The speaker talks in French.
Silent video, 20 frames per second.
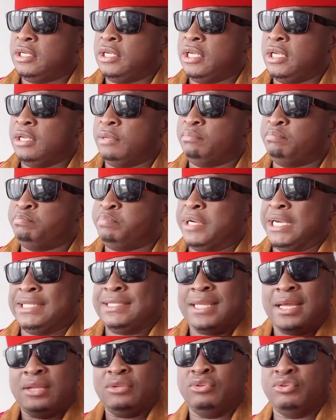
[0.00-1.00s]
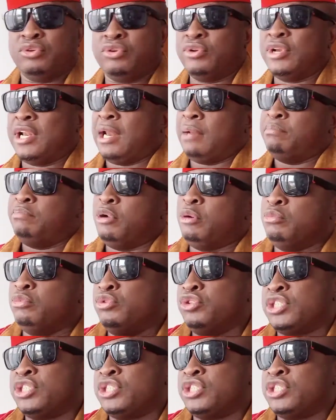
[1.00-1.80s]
Et prétendre que l'album,